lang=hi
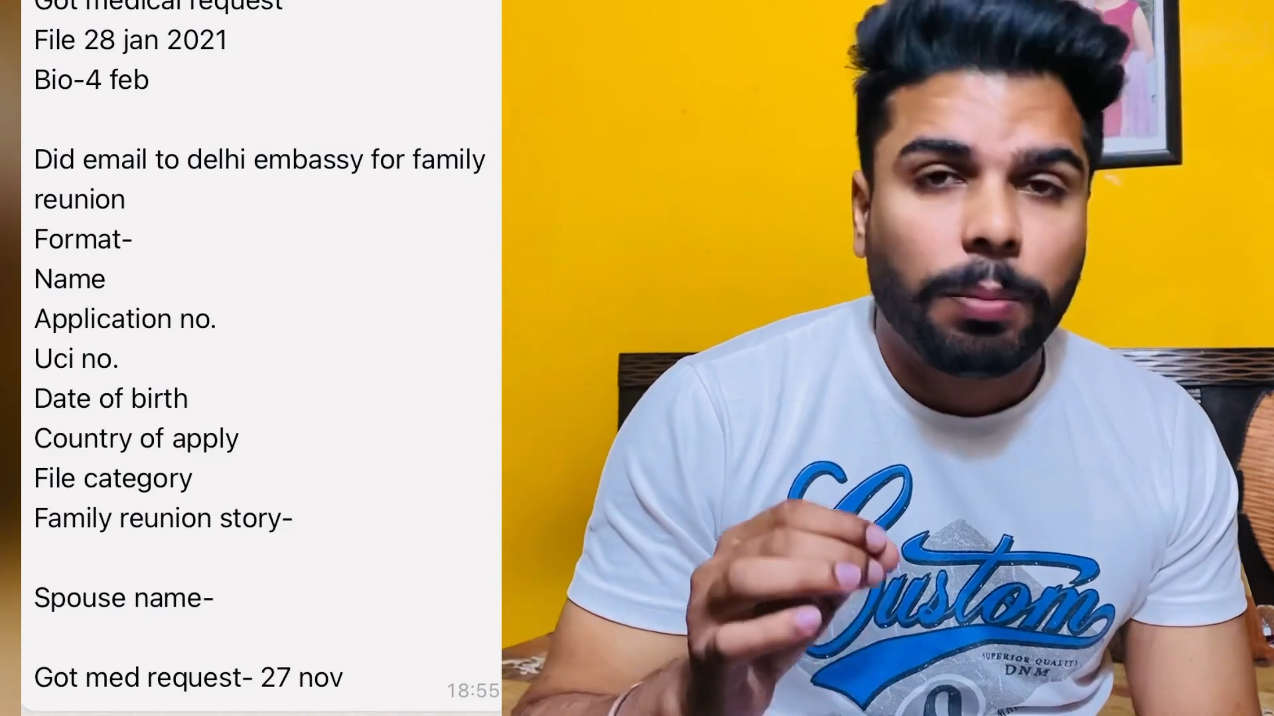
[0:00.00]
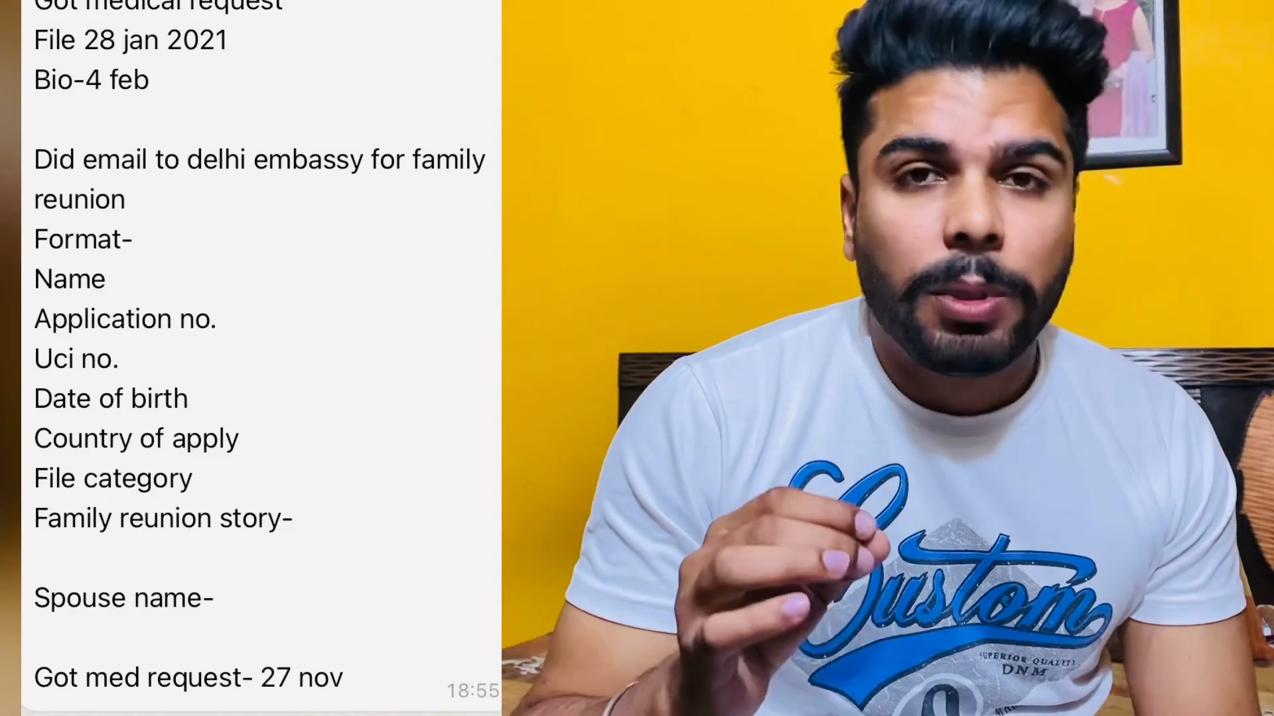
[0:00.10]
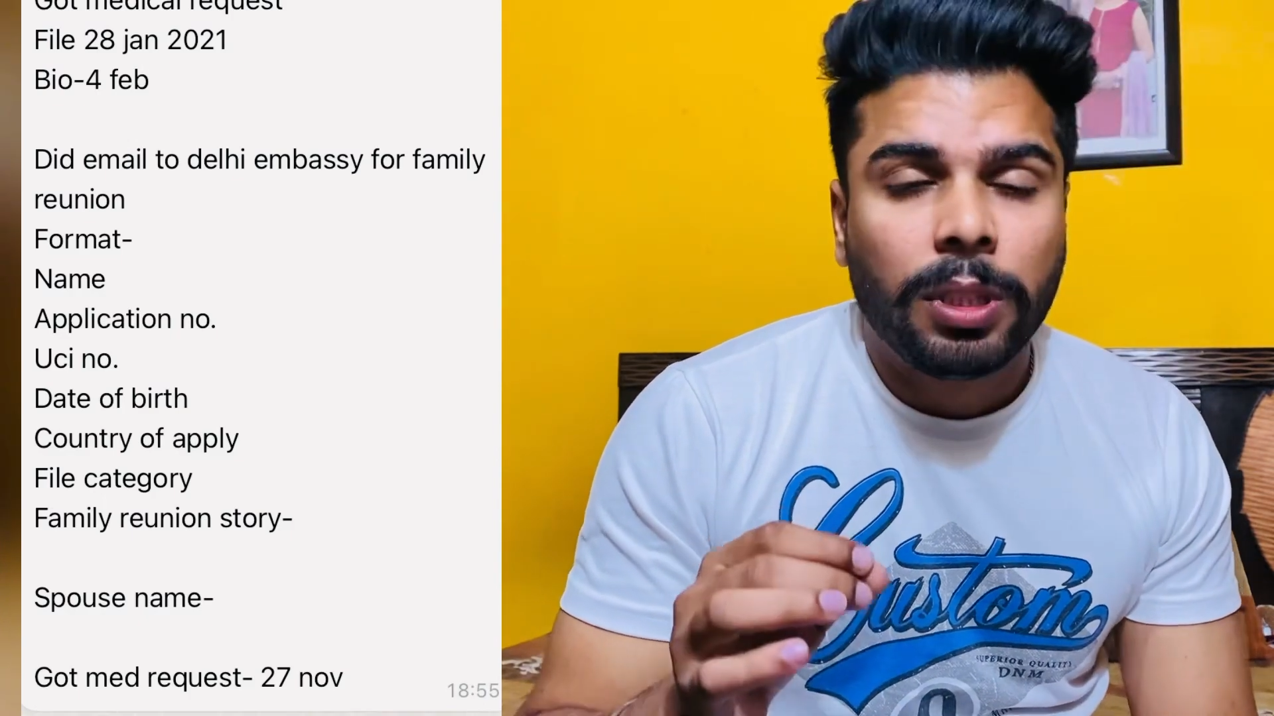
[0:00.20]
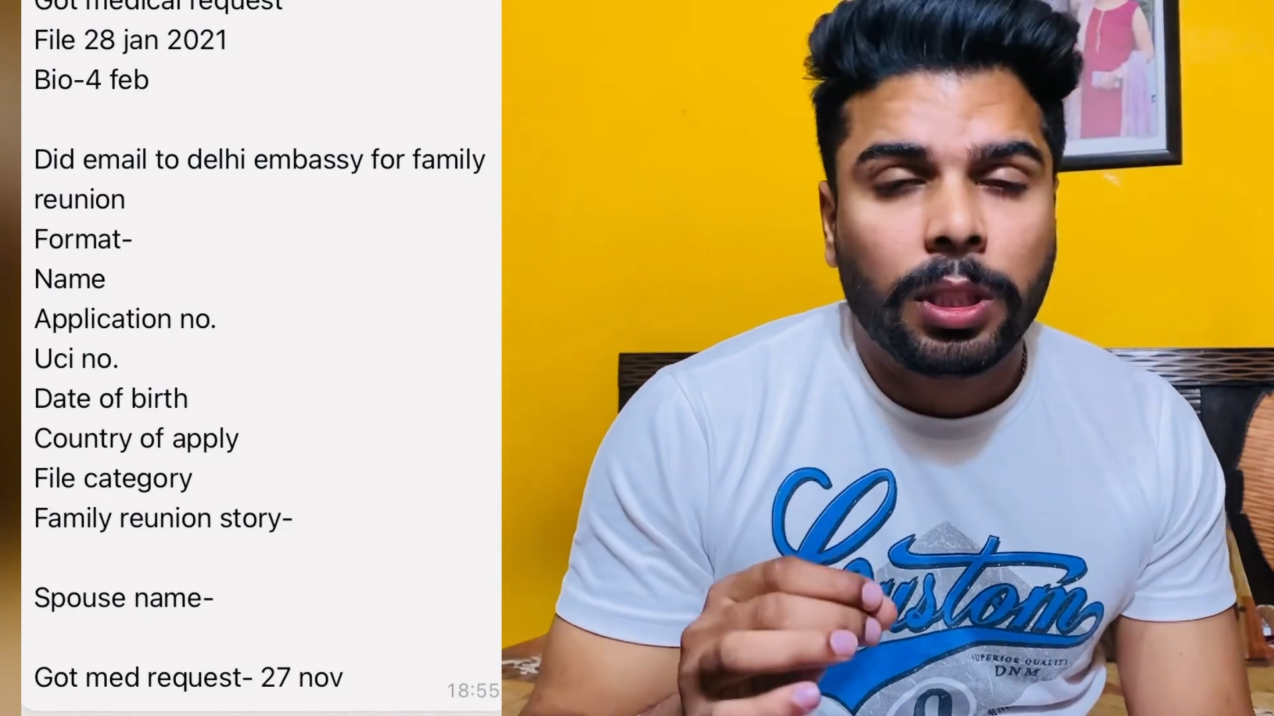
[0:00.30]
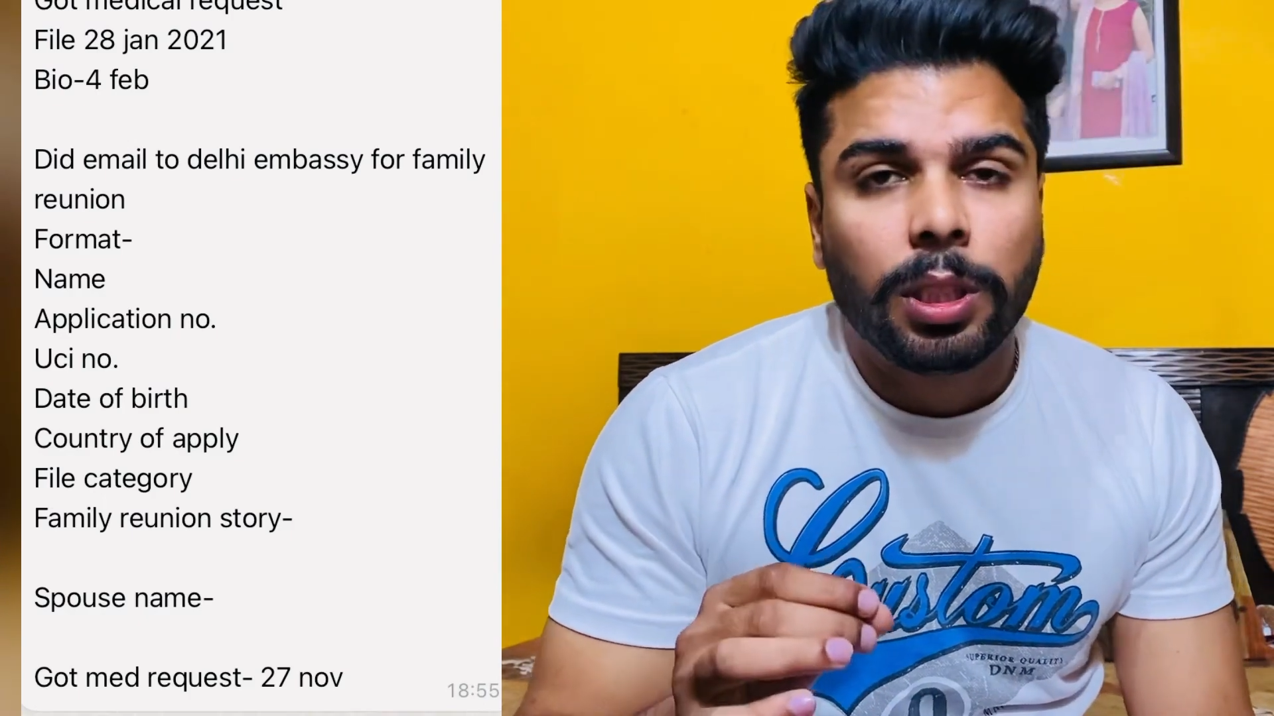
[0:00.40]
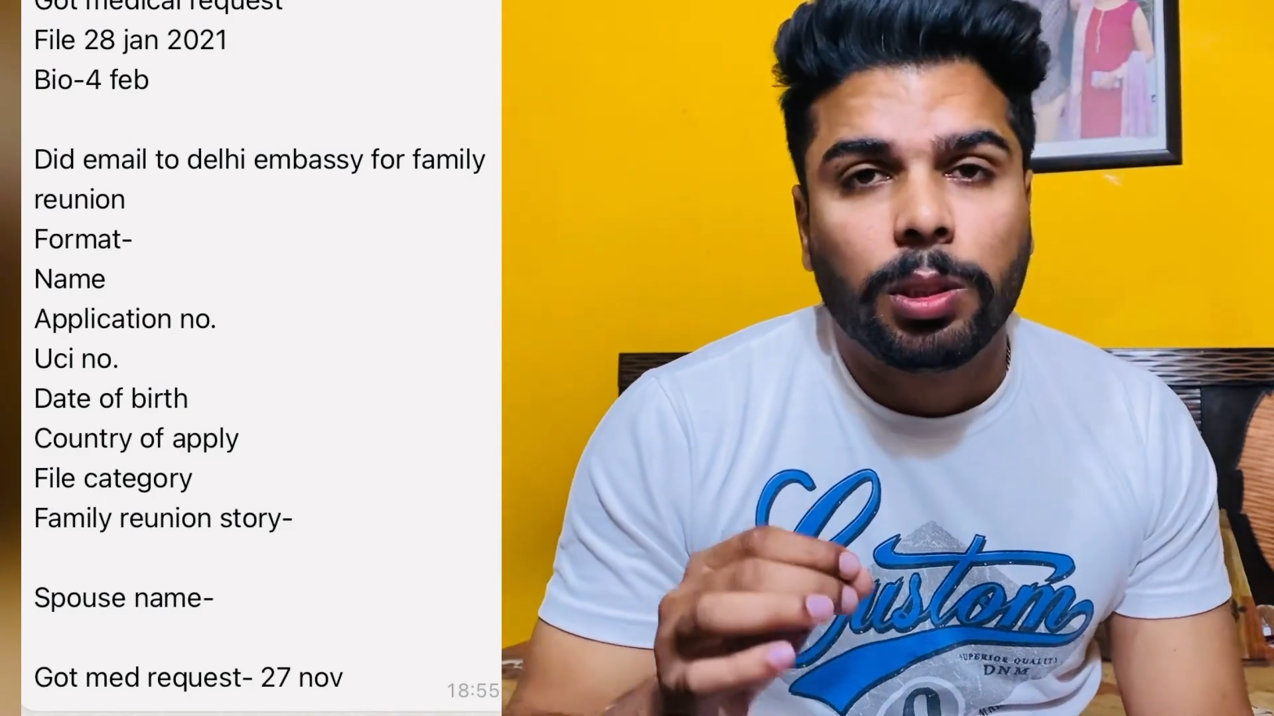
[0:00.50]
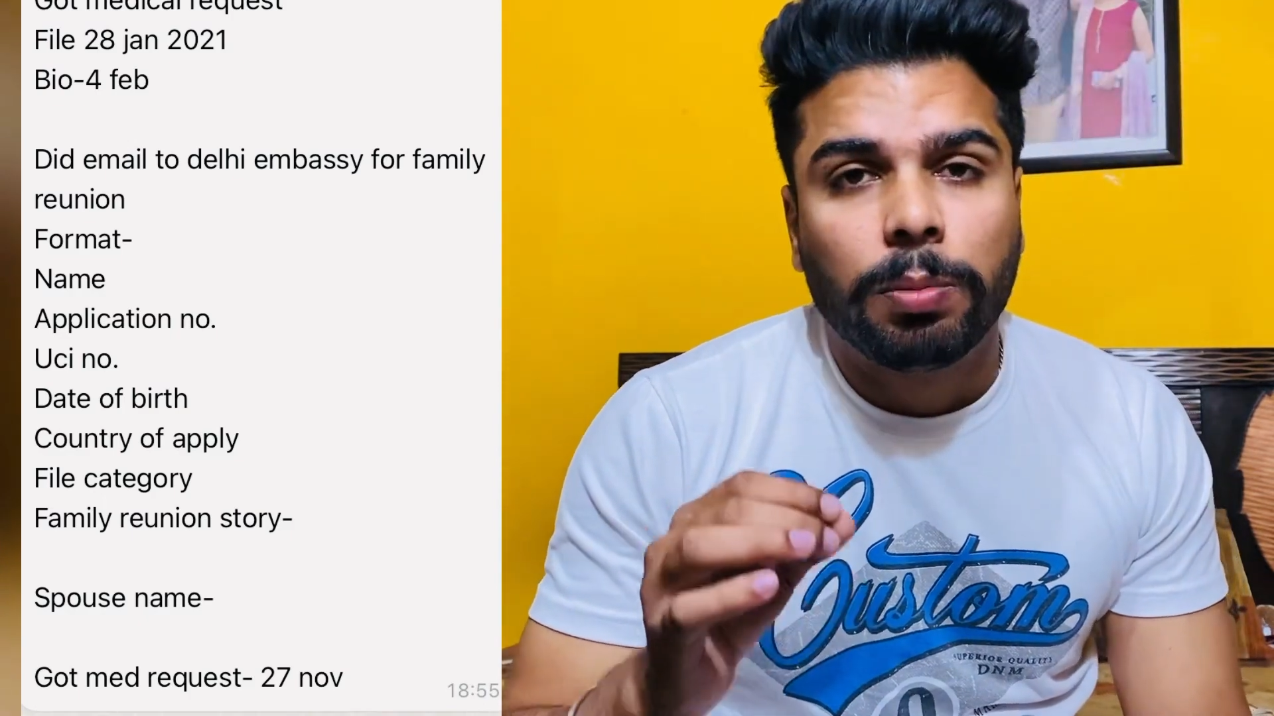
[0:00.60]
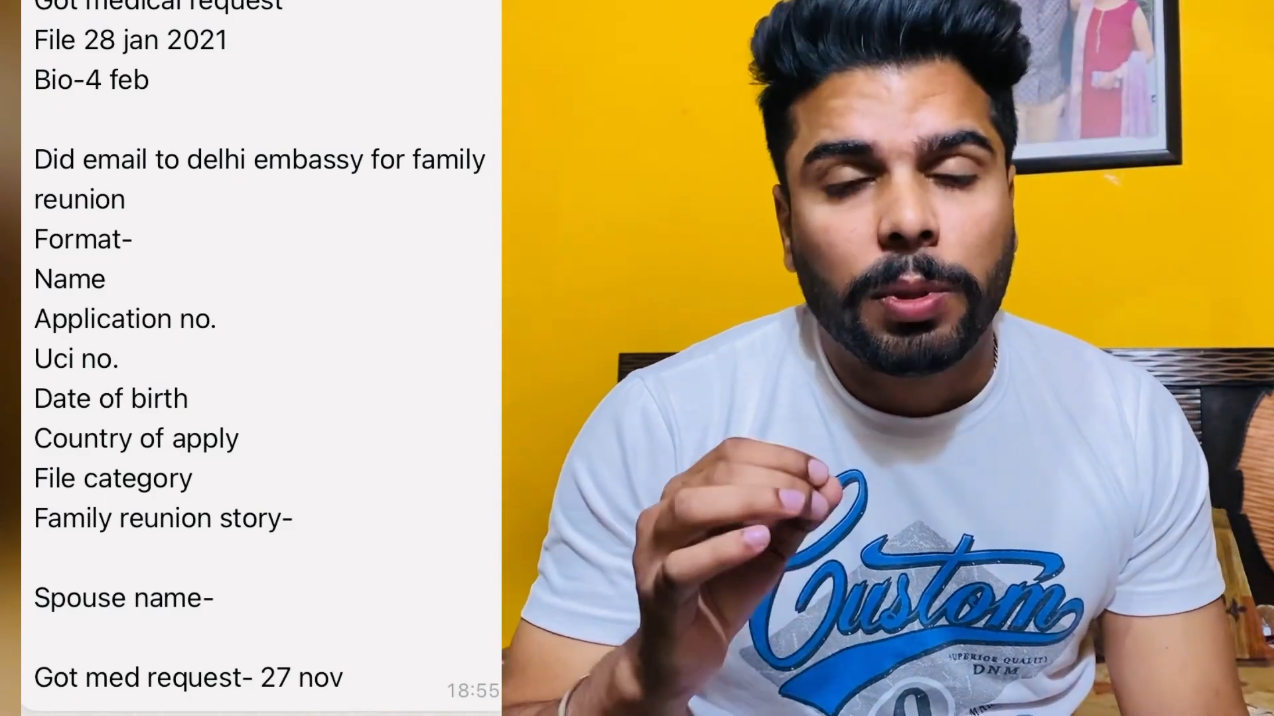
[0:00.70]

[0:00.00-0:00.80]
भी इनकी जो